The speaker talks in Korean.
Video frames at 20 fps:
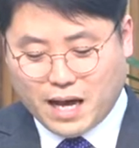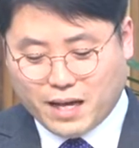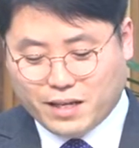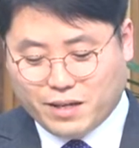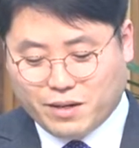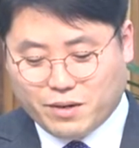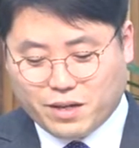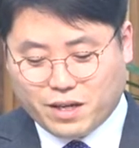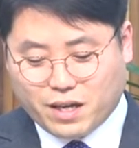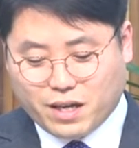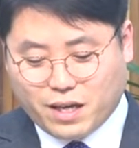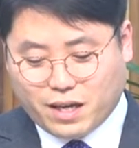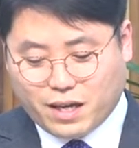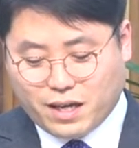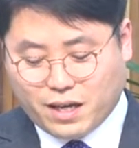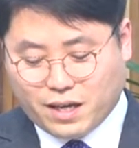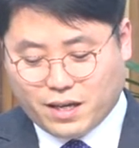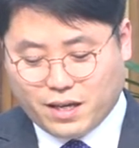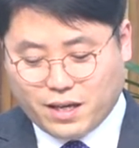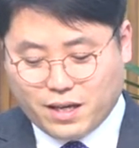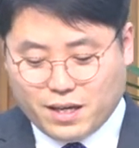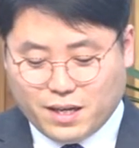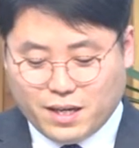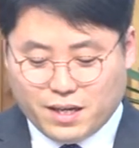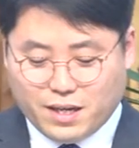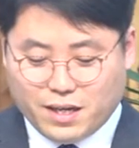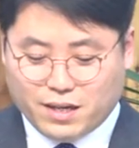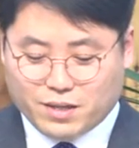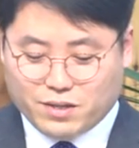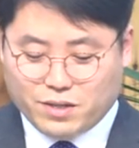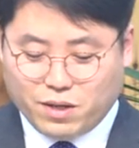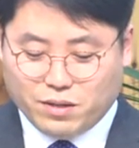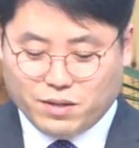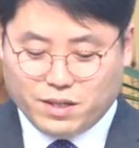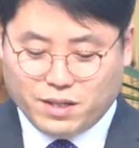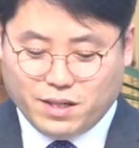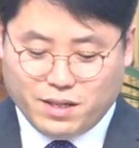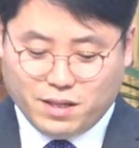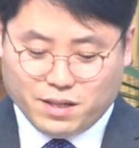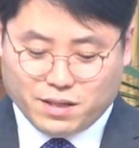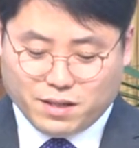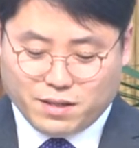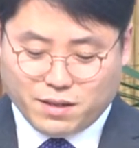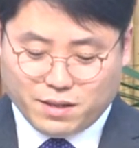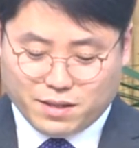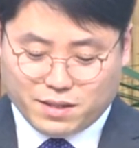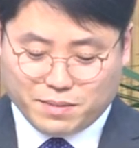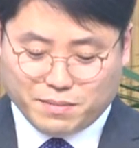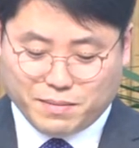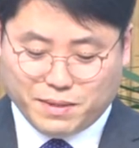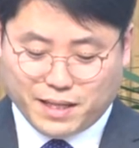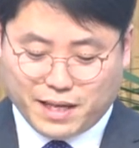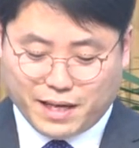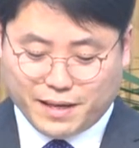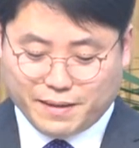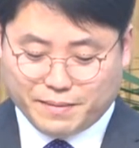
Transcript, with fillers: 이렇게 선을 그었습니다.